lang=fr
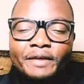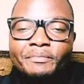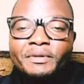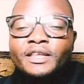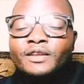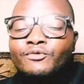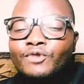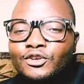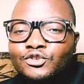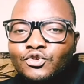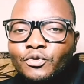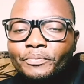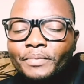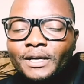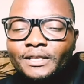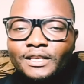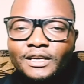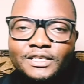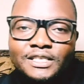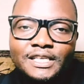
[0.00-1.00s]
Béninois sont
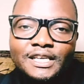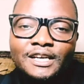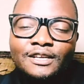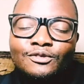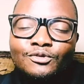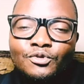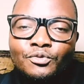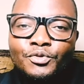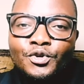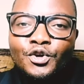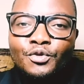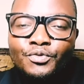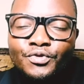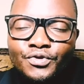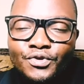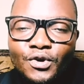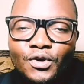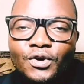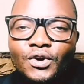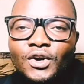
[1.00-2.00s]
partagés entre le meilleur
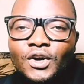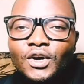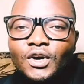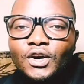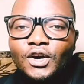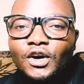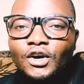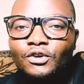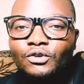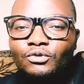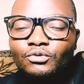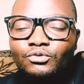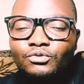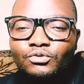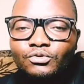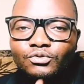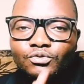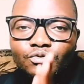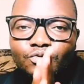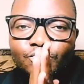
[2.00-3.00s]
buteur euh,
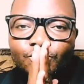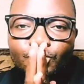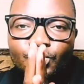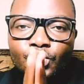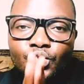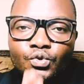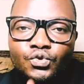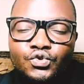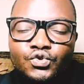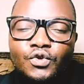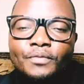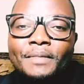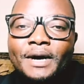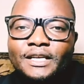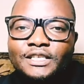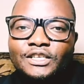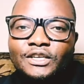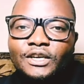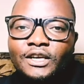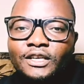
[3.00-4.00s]
de ce
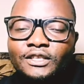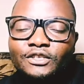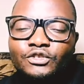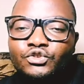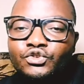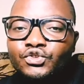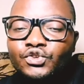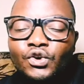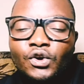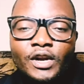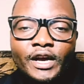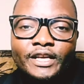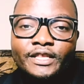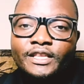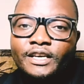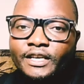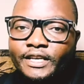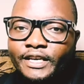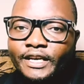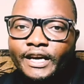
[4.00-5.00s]
match, entre Junior
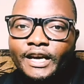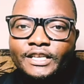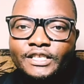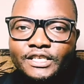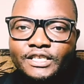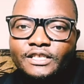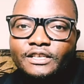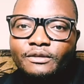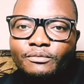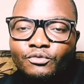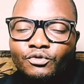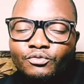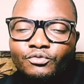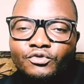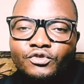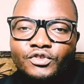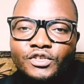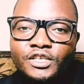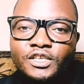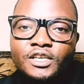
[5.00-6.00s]
Olaitan et Rachid
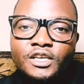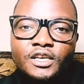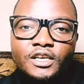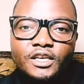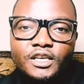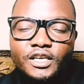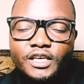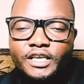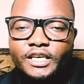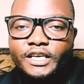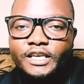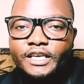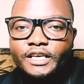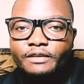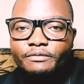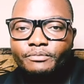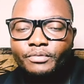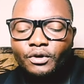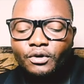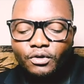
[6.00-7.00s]
Moumouni. Et
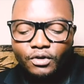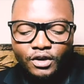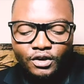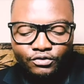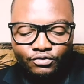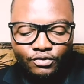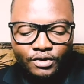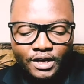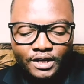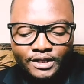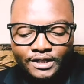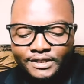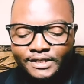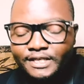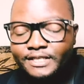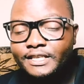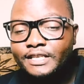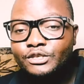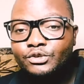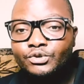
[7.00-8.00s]
bon, en tout cas, dans
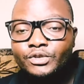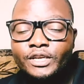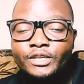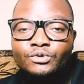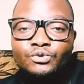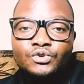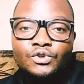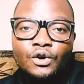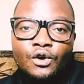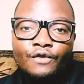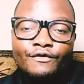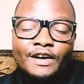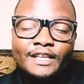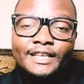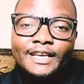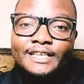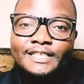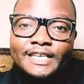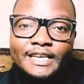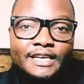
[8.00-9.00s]
cette session des news, on va
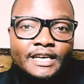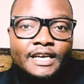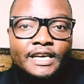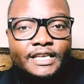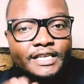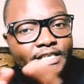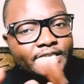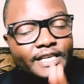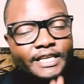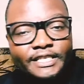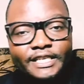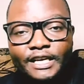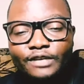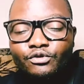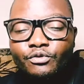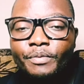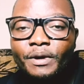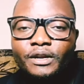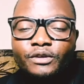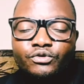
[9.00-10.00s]
adresser, il s'agira de
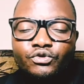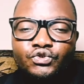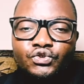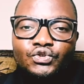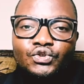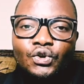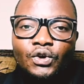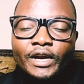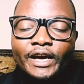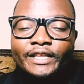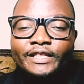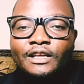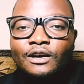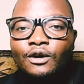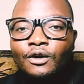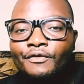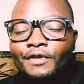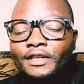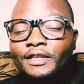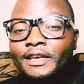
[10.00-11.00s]
parler de Junior Lightan,
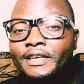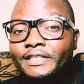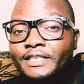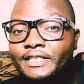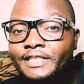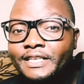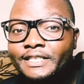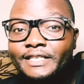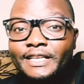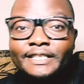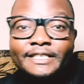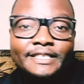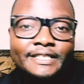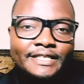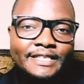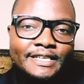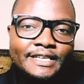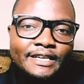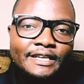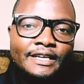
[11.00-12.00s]
on va adresser ses
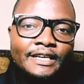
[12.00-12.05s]
statistiques